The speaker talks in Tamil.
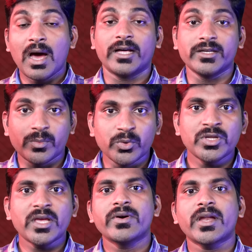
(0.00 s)
அதுக்கு
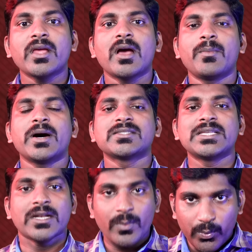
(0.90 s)
முந்தைய வரை ஹமாஸ்
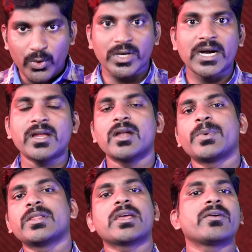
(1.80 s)
இன போராளிகள்
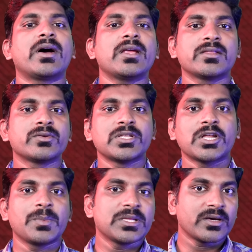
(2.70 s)
அப்படின்னு தான் என் வாயிலிருந்து
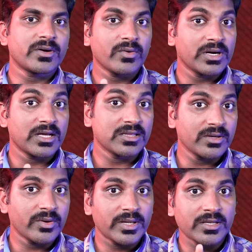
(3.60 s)
வந்திருக்குமே தவிர அவங்களை நான்
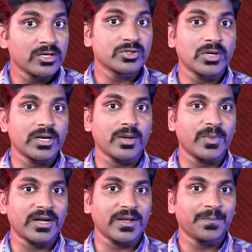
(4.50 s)
தீவிரவாதிகள்னு சொல்லியிருக்க
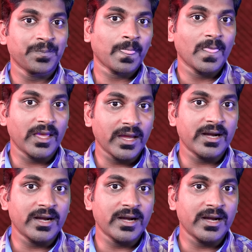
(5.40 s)
மாட்டேன் இங்கே